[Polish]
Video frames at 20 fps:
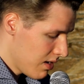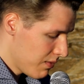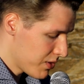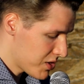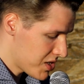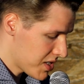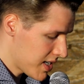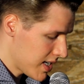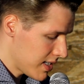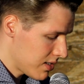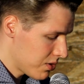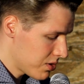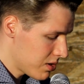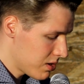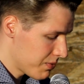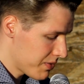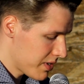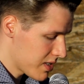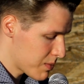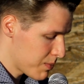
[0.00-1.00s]
Wyrzekano
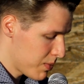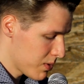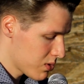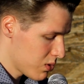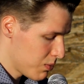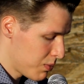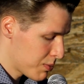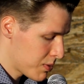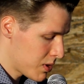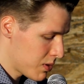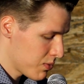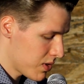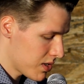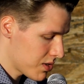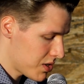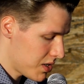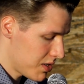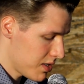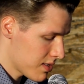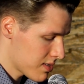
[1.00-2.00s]
się w ten sposób
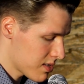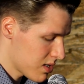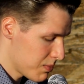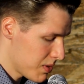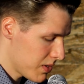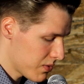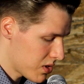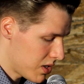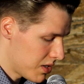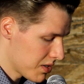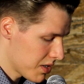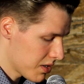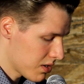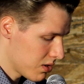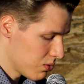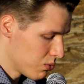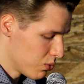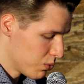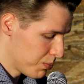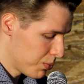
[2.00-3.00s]
przywłaszczenia sobie
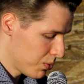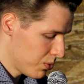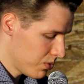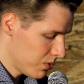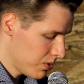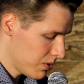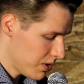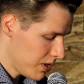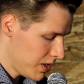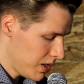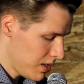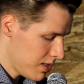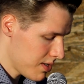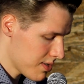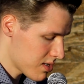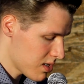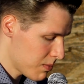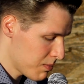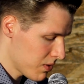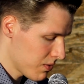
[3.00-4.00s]
wszelkiego łupu i
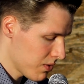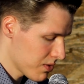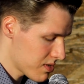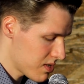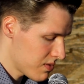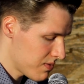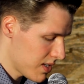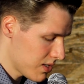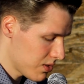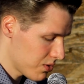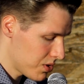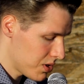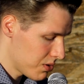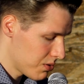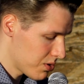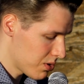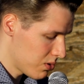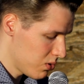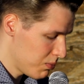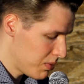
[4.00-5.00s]
zobowiązywano
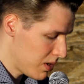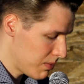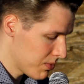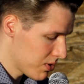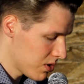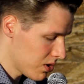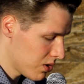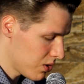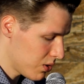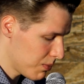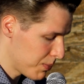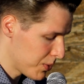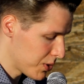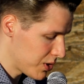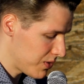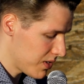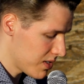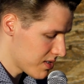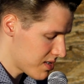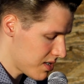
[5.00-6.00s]
się ślubem do
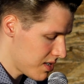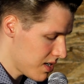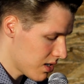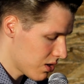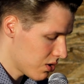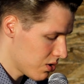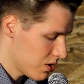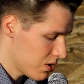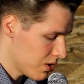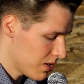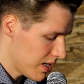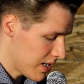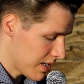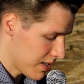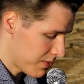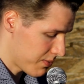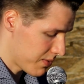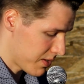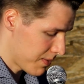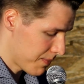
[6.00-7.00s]
poświęcenia go
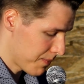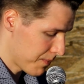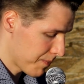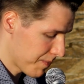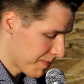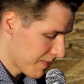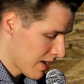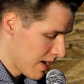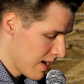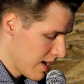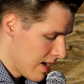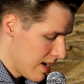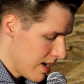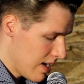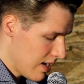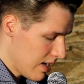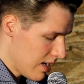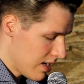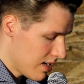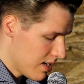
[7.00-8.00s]
Jahwe.
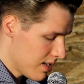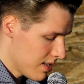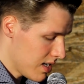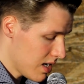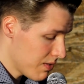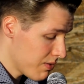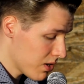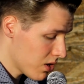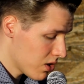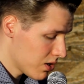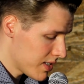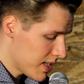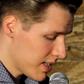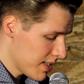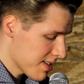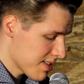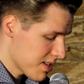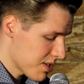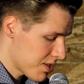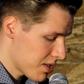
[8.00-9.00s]
E,
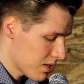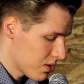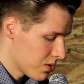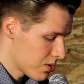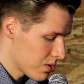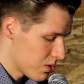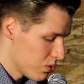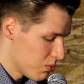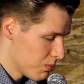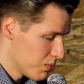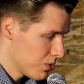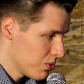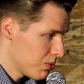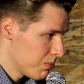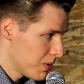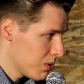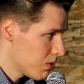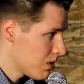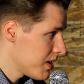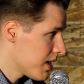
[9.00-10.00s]
niewykonanie zaś tego ślubu
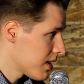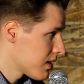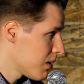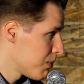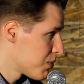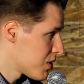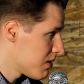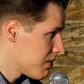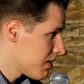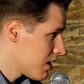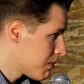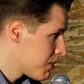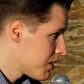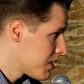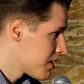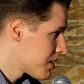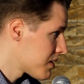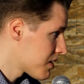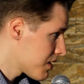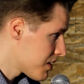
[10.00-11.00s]
było, jak dobrze
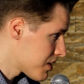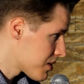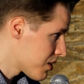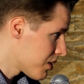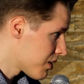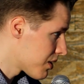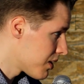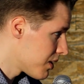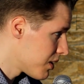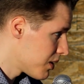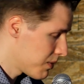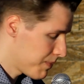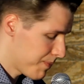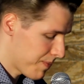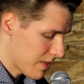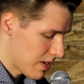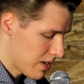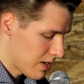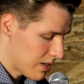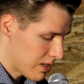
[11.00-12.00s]
wiemy z historii
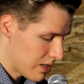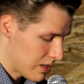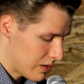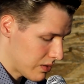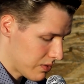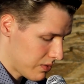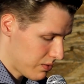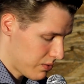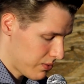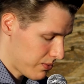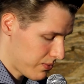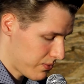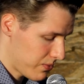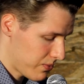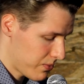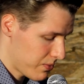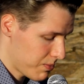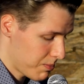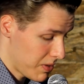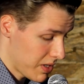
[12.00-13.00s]
e,
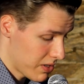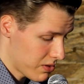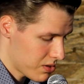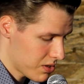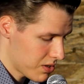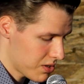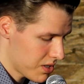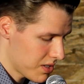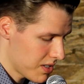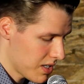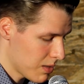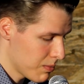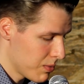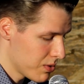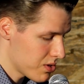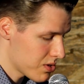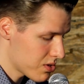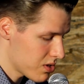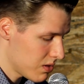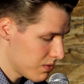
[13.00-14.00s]
w pierwszych księgach
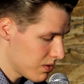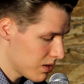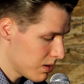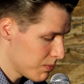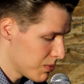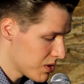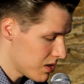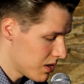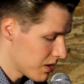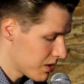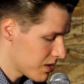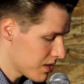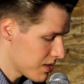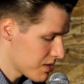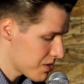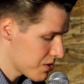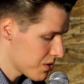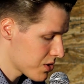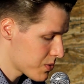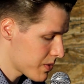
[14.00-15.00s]
mojżeszowych i myślę
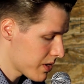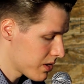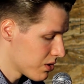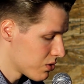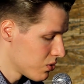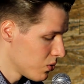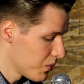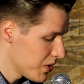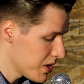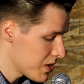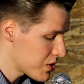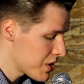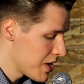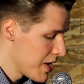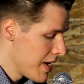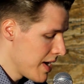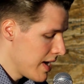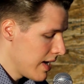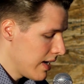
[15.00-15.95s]
księdza Jozłego również,